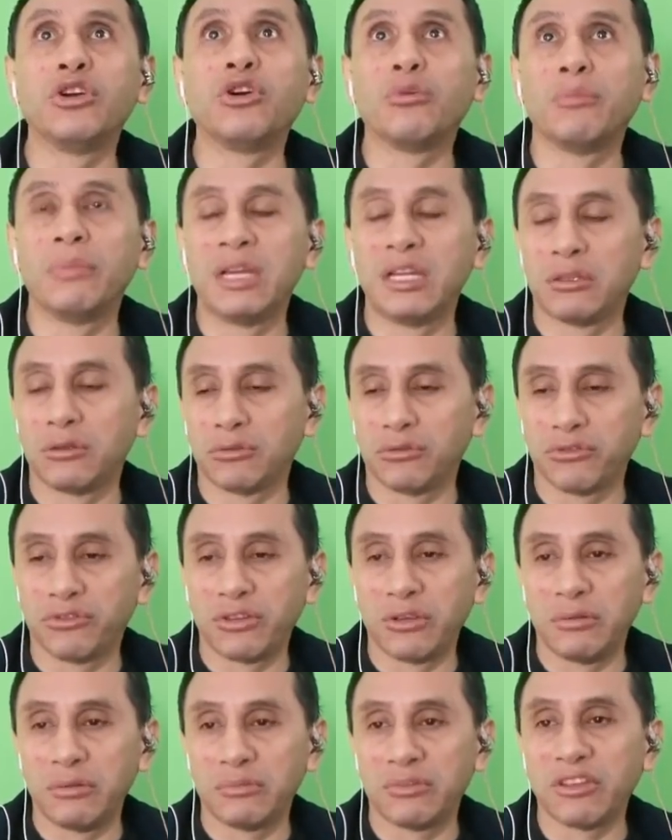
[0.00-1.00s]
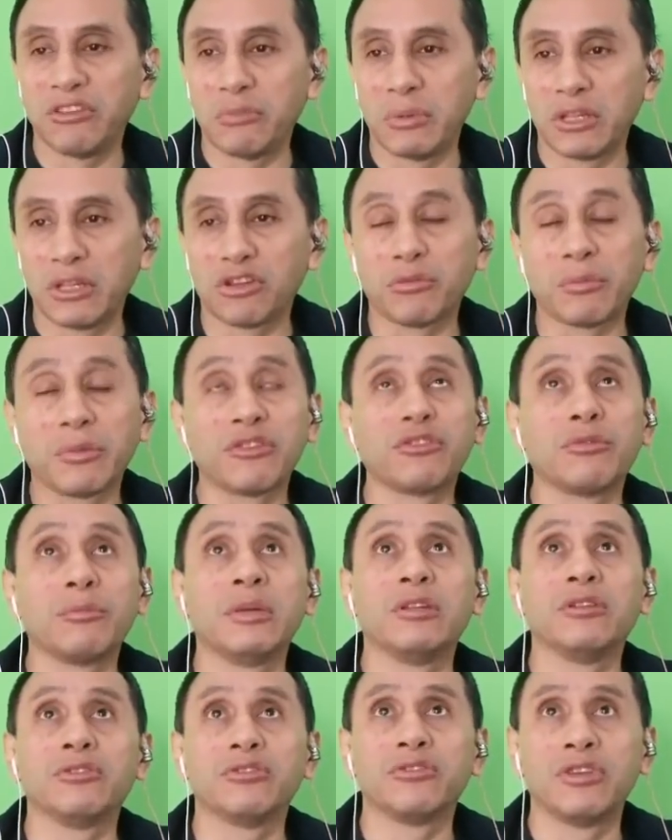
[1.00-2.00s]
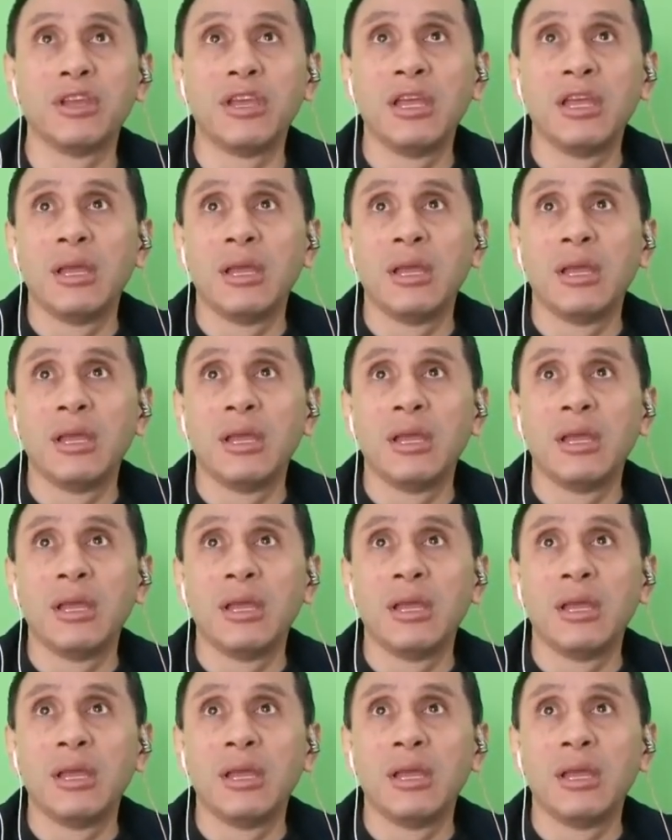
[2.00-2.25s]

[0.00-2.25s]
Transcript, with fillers: eh, metros, 6 metros más o menos,